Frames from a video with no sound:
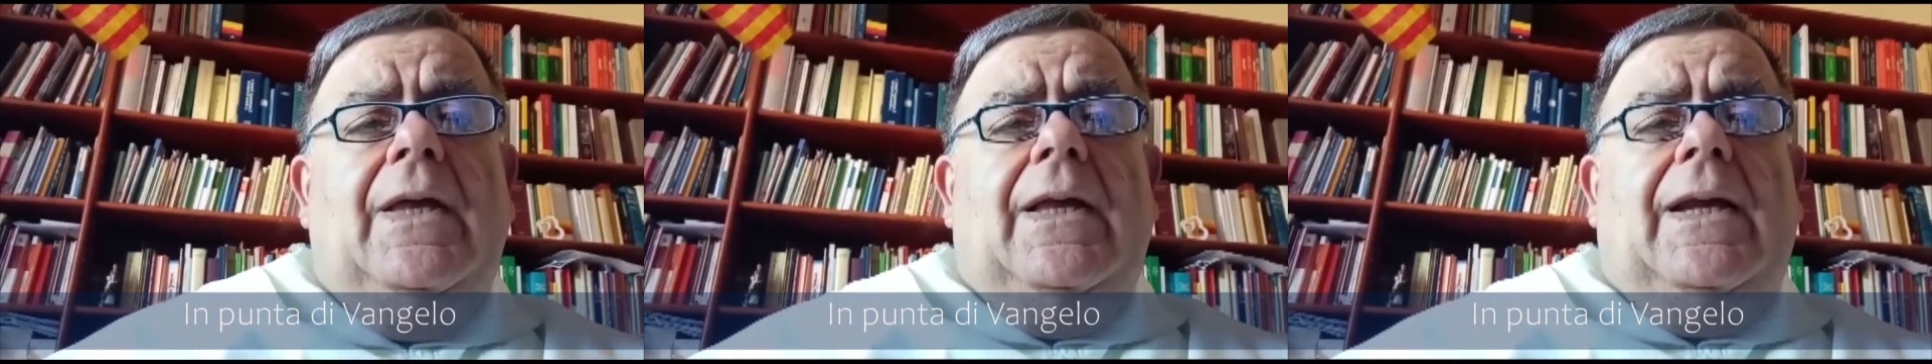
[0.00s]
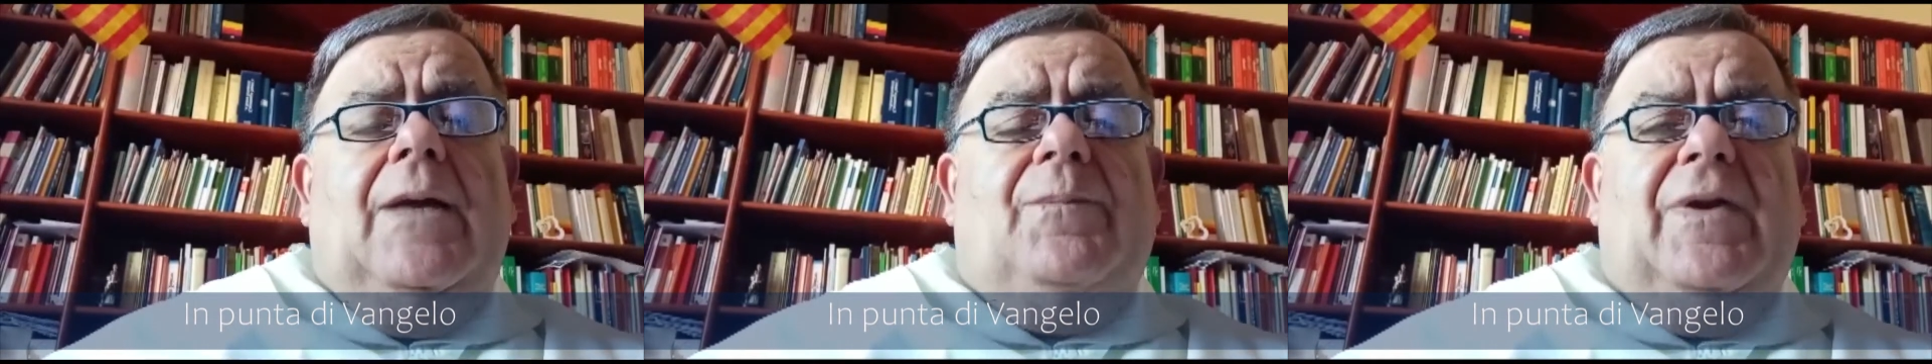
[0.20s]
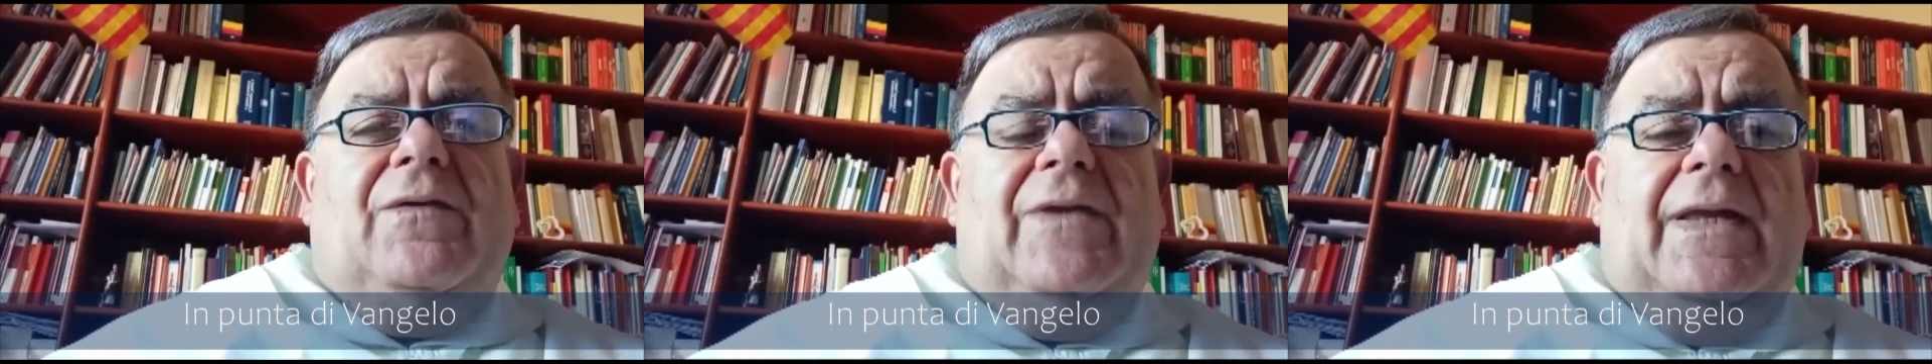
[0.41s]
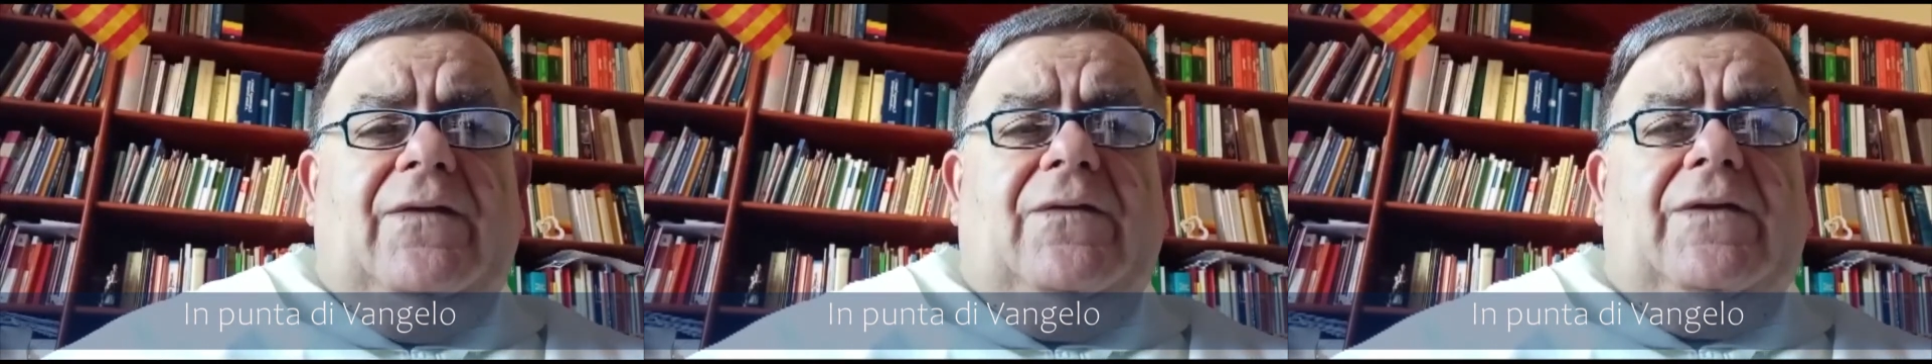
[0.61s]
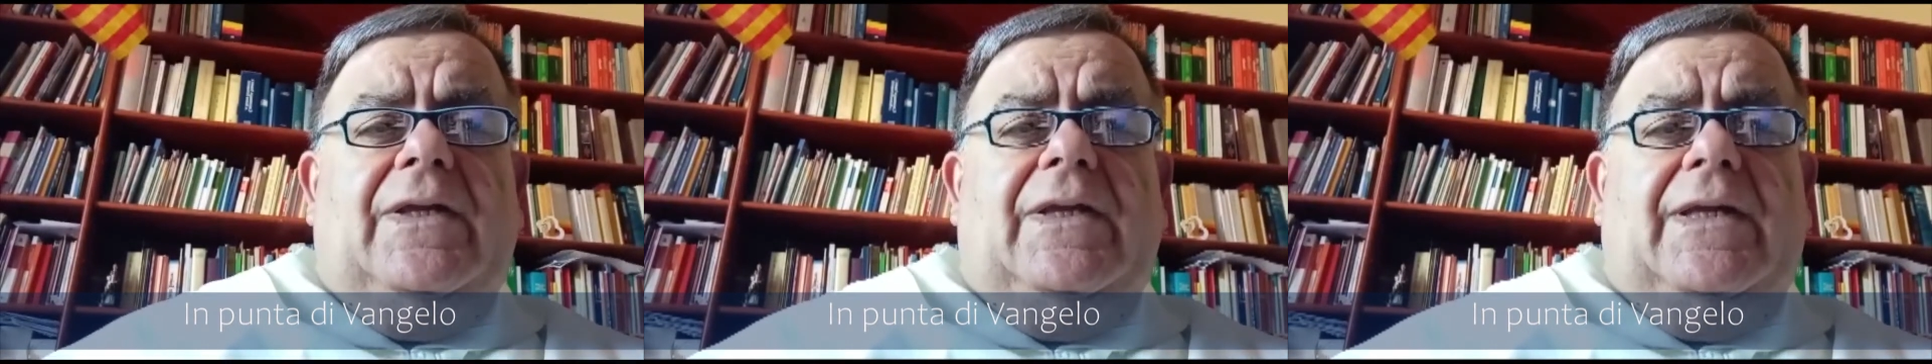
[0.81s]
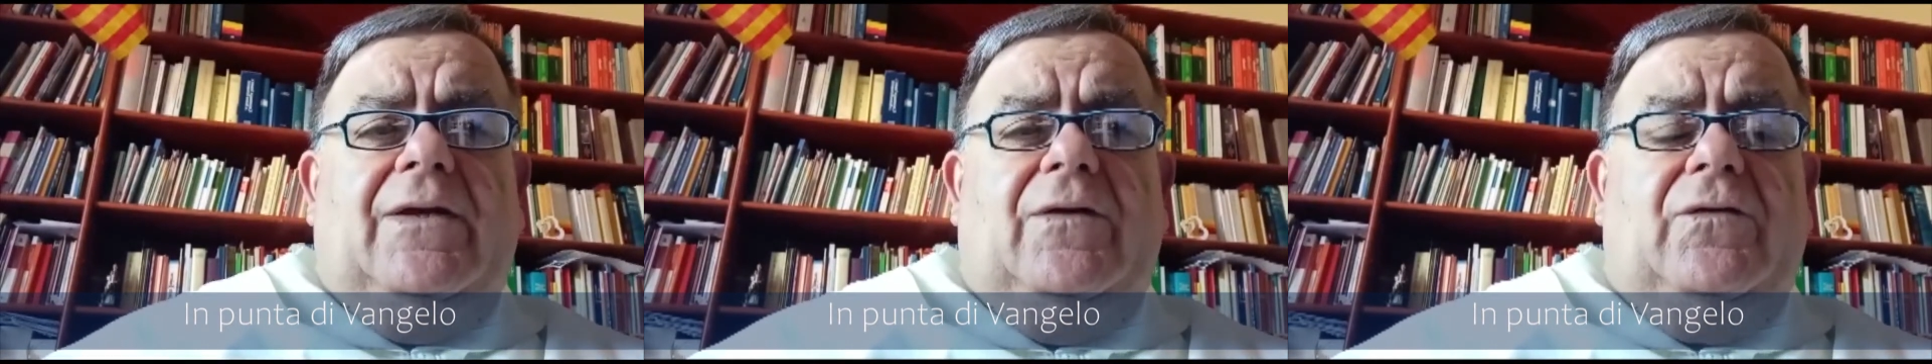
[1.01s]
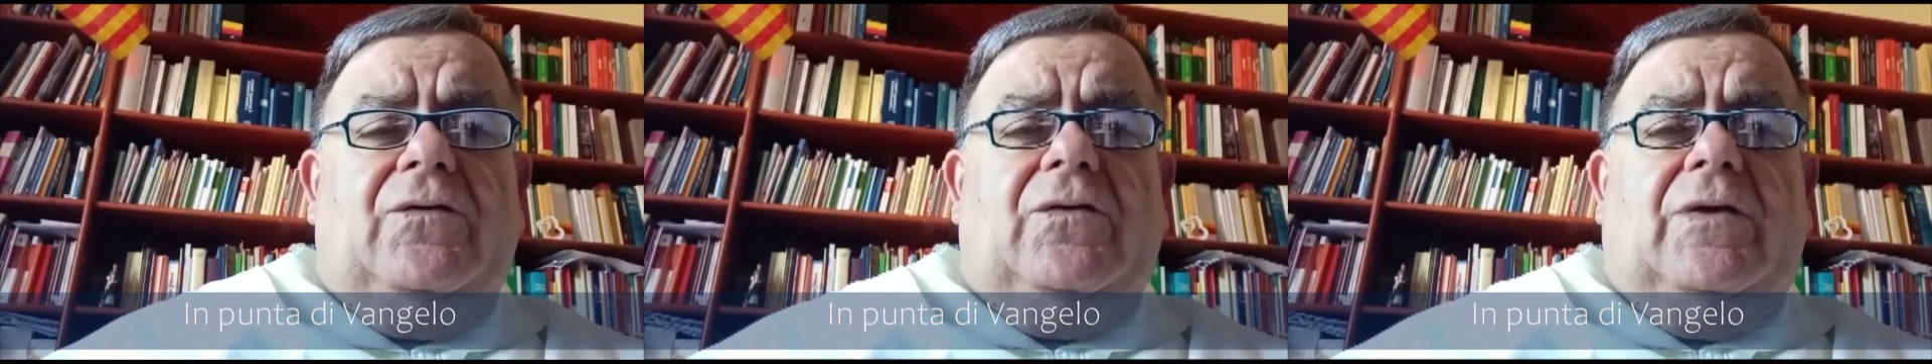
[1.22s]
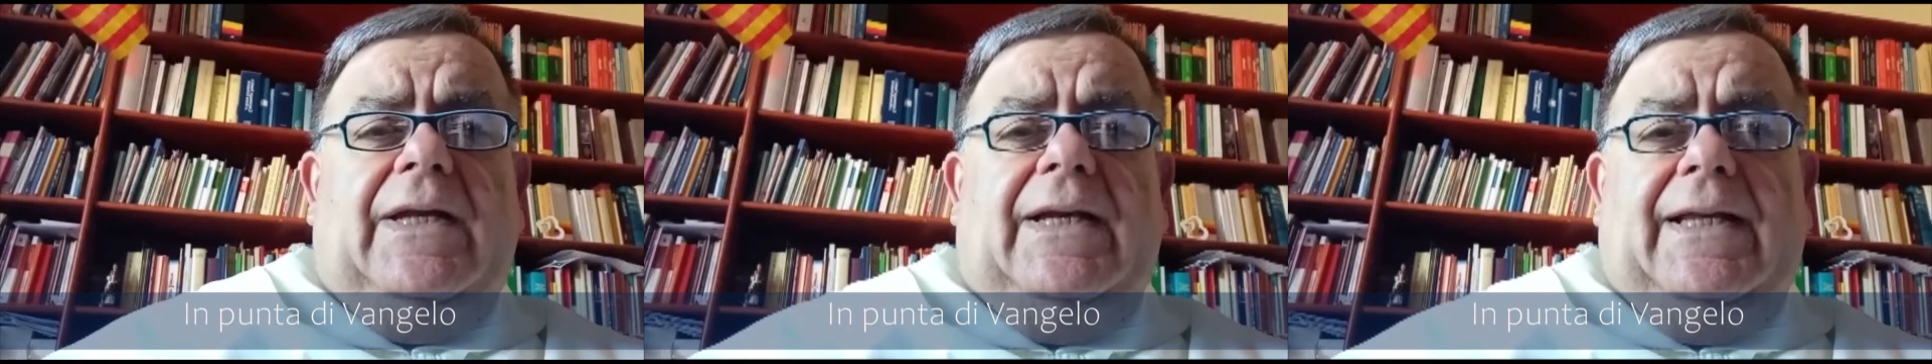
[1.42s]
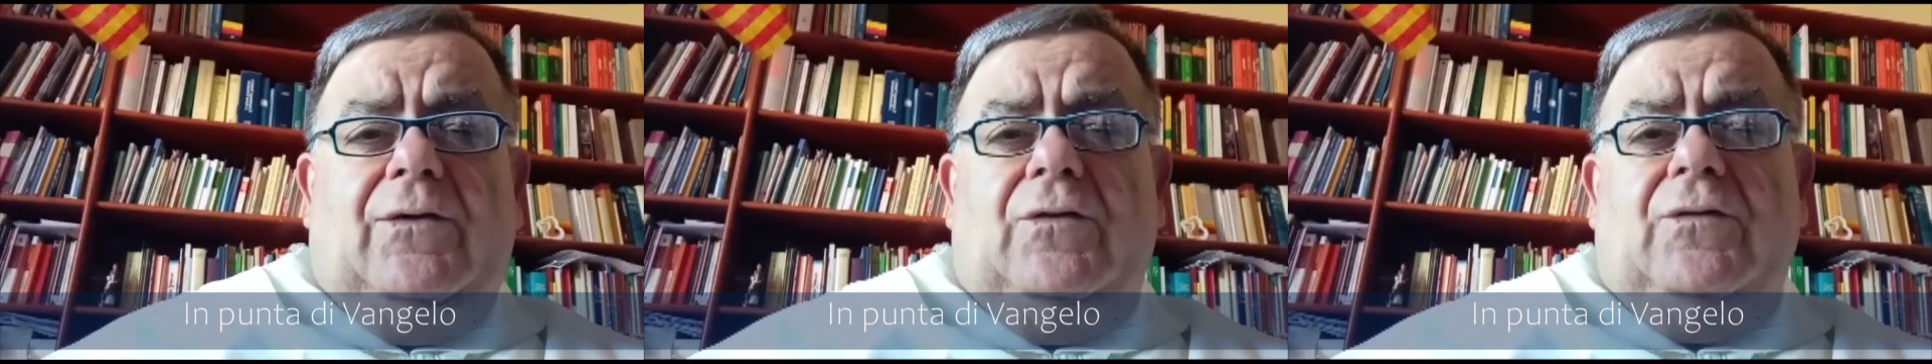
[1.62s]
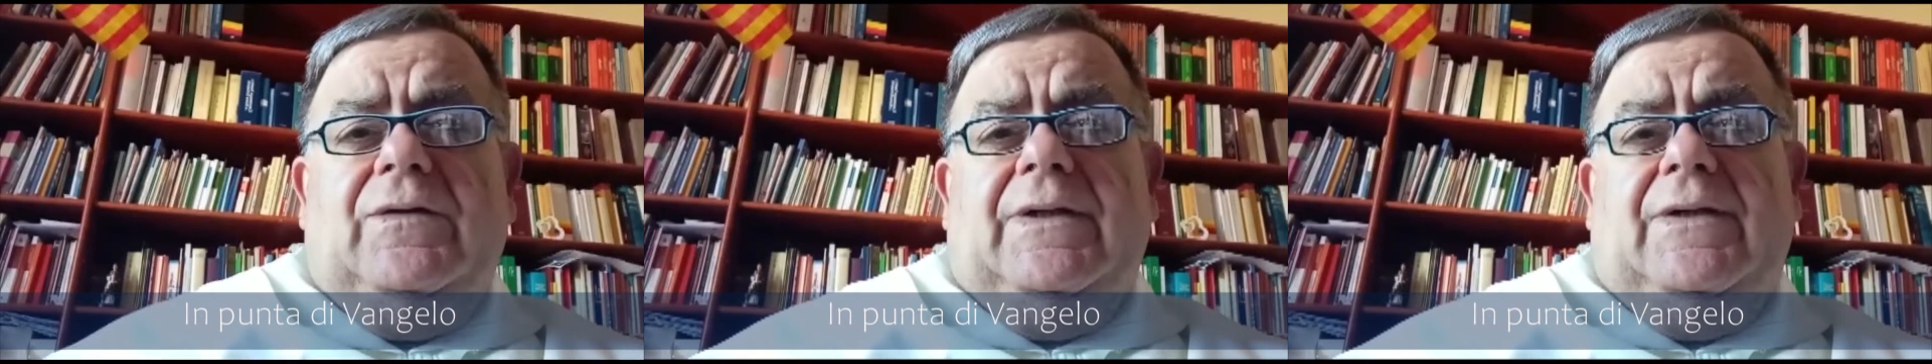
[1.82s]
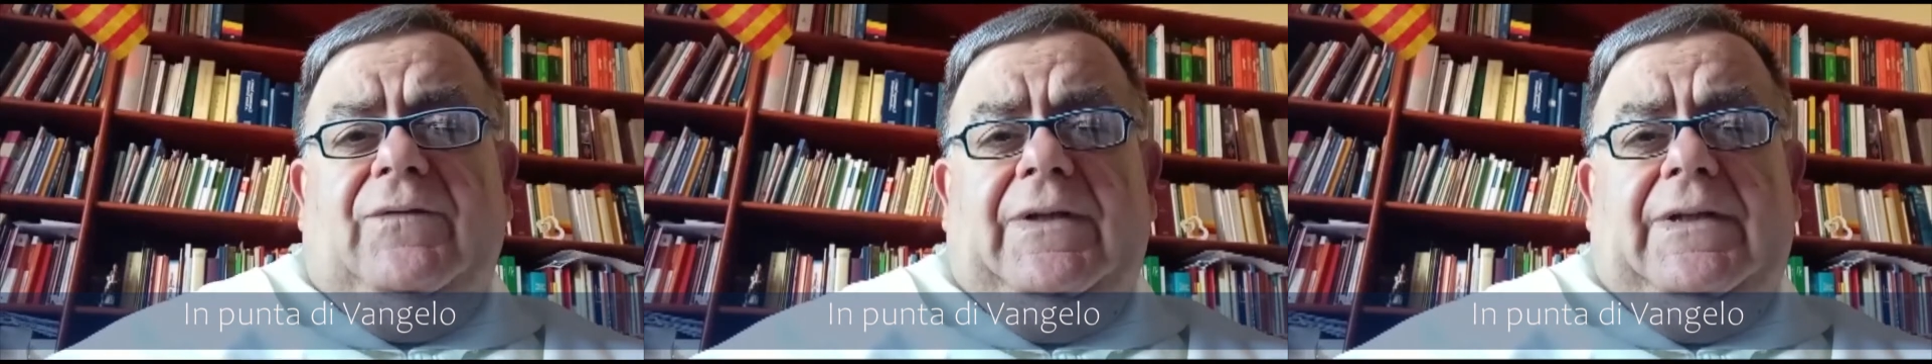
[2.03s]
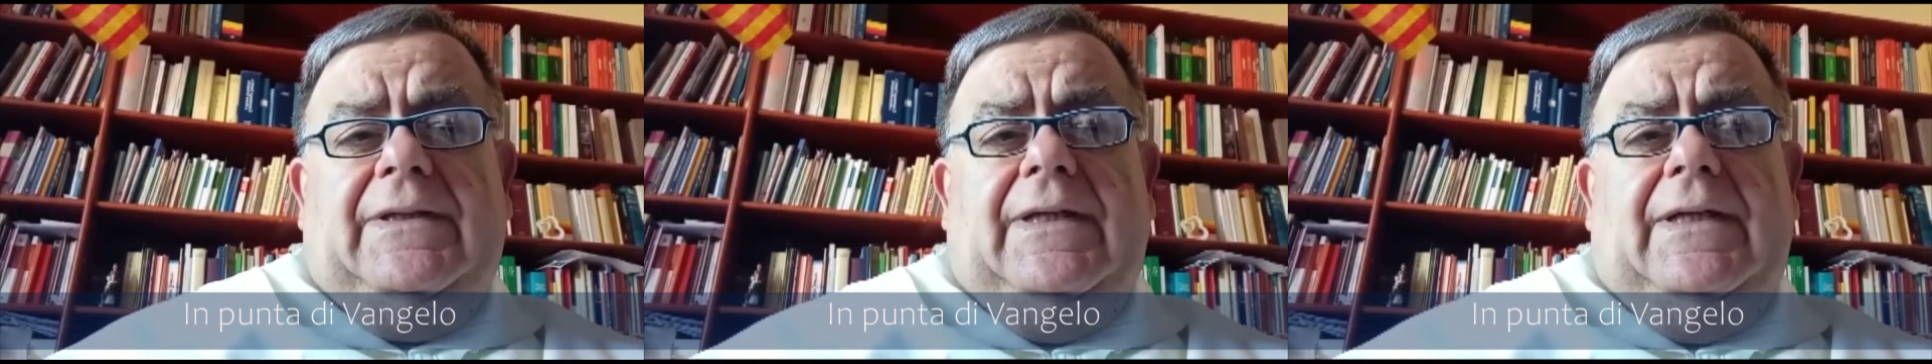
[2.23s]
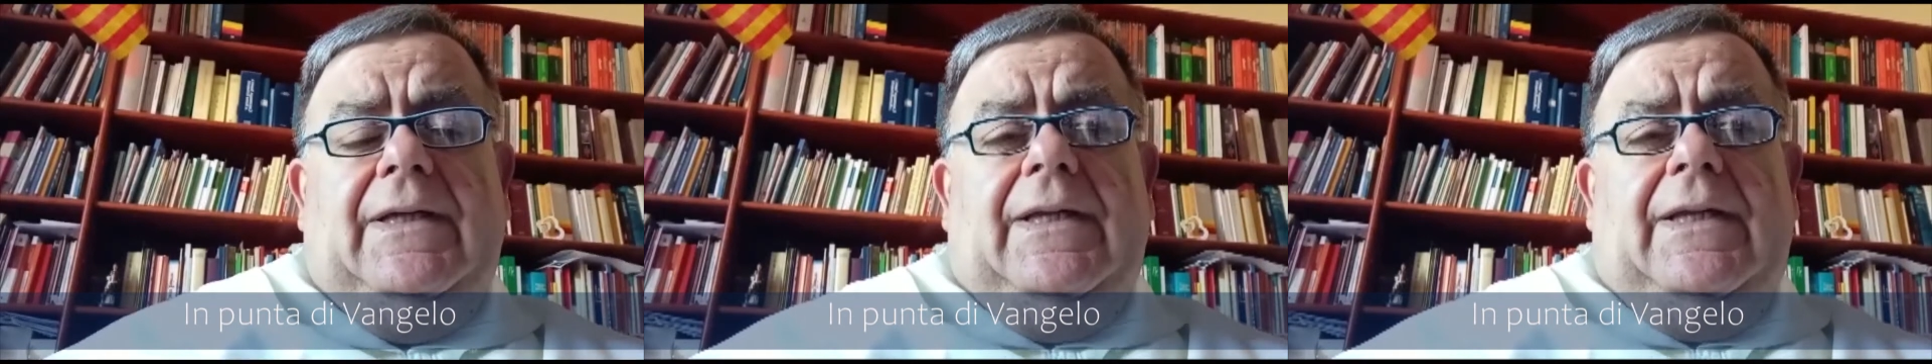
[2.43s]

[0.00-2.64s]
la presenza di Cristo nella nostra vita,